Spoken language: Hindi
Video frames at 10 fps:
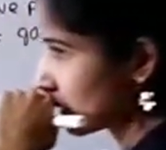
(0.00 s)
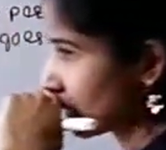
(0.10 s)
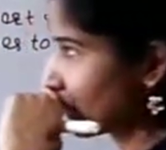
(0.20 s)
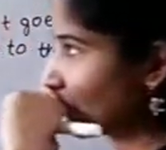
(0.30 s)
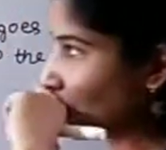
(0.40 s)

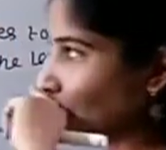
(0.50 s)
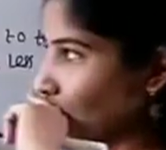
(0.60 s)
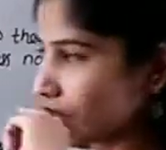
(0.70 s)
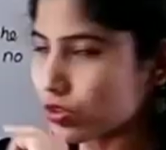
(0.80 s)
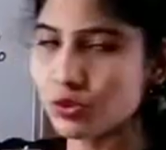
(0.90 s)
सकते हैं ये तो
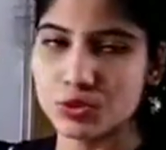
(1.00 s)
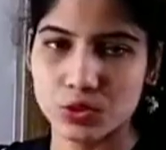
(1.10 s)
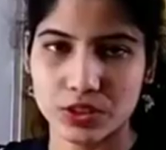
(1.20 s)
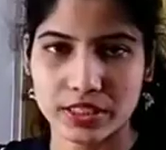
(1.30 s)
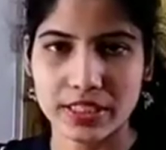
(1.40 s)
शॉर्ट्स
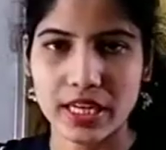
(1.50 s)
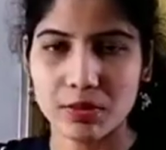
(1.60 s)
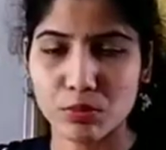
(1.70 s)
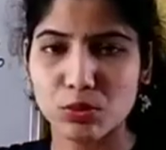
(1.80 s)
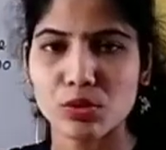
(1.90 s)
नोट्स हुए ठीक है
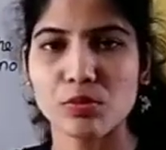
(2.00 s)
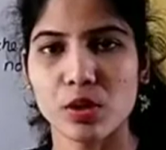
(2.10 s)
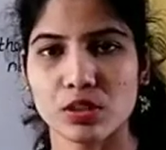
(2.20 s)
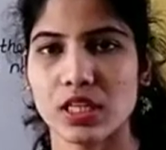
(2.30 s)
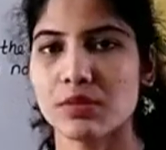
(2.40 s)
आप लोगों को
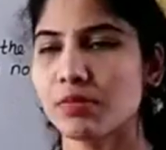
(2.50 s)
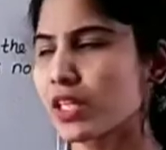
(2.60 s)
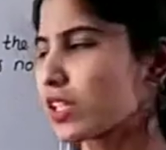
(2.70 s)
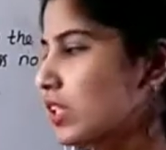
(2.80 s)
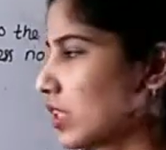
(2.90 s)
बहुत काम में
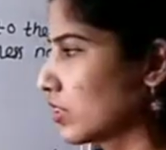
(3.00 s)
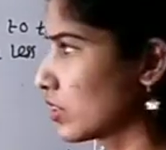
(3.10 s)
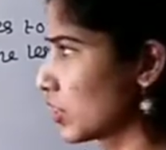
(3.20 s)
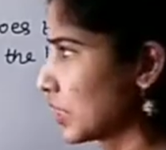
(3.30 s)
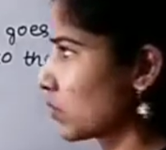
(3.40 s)
आएंगे
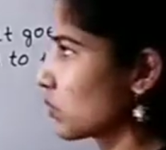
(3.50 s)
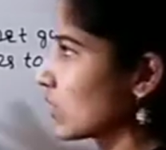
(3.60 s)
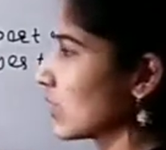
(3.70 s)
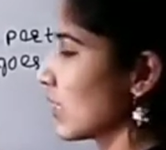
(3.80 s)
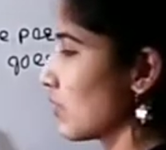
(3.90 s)
ये जो
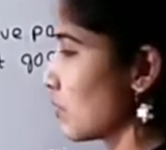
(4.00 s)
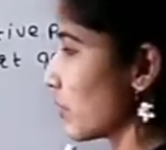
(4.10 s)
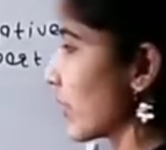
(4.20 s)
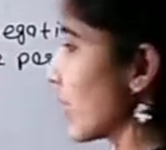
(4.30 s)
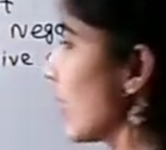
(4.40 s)
चीज़ें हैं
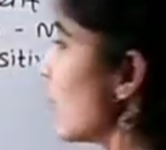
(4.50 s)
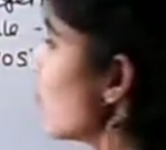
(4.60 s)
वो ठीक है